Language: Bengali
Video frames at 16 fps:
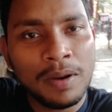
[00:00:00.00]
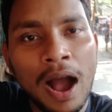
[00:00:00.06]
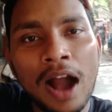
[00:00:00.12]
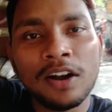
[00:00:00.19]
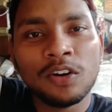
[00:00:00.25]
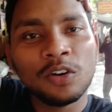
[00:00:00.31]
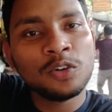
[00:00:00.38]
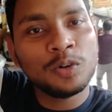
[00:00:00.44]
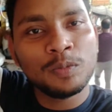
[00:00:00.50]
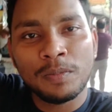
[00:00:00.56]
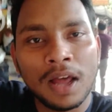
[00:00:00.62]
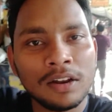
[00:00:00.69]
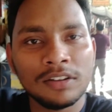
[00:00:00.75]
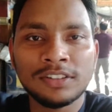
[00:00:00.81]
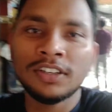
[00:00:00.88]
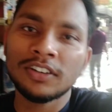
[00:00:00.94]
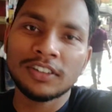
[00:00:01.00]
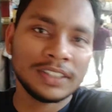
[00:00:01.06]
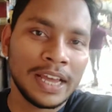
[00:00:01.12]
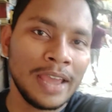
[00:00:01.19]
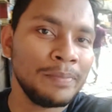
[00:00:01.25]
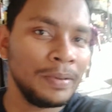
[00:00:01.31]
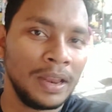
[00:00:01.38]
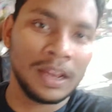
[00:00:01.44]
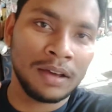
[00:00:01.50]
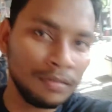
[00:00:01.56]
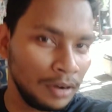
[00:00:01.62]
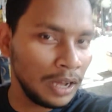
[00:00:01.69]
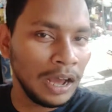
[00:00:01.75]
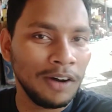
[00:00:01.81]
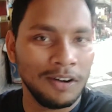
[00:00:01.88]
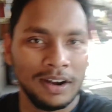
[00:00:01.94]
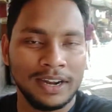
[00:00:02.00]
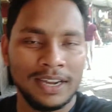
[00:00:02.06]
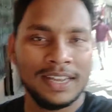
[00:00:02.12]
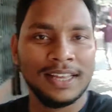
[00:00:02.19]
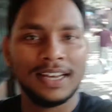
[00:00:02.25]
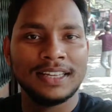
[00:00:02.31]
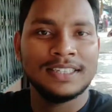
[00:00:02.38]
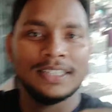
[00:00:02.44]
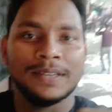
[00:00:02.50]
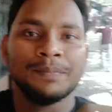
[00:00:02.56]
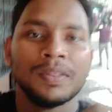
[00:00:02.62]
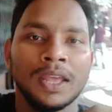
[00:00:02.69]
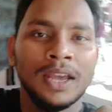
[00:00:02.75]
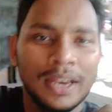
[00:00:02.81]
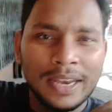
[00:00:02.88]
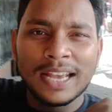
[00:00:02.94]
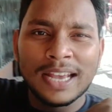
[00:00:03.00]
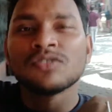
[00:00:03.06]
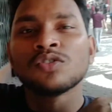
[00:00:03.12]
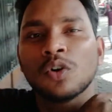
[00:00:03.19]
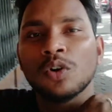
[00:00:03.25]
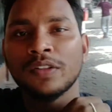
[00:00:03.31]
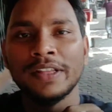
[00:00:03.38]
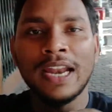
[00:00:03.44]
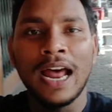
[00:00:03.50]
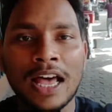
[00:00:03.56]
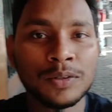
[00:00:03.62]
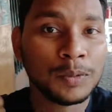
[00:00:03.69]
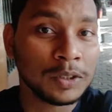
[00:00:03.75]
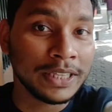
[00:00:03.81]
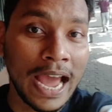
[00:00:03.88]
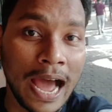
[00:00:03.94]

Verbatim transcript: ভাগ্য খুব ভালো ছিল তাই পেলাম না খাবার ঠিক আছে নেক্সট কোনো দিন আসবো